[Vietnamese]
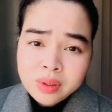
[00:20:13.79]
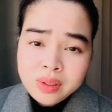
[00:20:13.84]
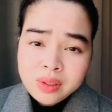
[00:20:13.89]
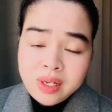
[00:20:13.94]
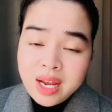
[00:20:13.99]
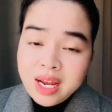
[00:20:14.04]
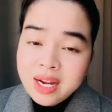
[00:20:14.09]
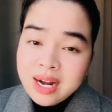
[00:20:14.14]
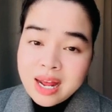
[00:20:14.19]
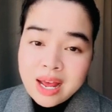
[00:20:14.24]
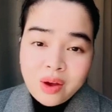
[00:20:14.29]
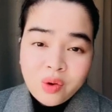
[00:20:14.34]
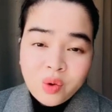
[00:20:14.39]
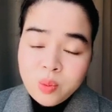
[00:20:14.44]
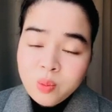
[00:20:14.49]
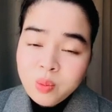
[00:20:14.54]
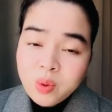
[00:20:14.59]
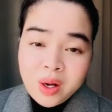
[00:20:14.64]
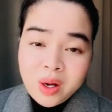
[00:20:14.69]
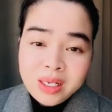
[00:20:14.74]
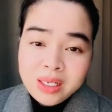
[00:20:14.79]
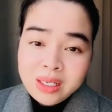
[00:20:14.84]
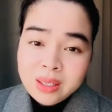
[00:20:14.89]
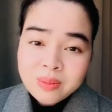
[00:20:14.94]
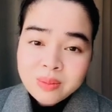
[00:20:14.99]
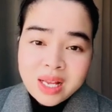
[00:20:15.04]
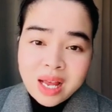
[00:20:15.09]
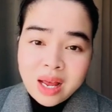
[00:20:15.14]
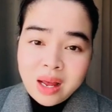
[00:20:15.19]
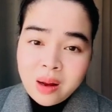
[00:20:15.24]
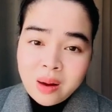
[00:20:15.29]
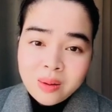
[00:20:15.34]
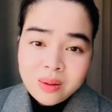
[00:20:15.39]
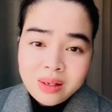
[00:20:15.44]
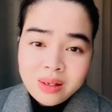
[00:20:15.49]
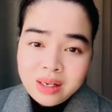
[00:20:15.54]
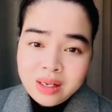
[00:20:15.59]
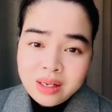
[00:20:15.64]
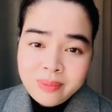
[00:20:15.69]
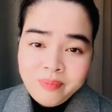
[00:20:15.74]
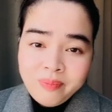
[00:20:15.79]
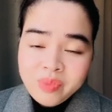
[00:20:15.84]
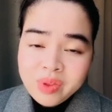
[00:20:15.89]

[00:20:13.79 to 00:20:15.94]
nghề nào cũng có ích trong xã hội hết á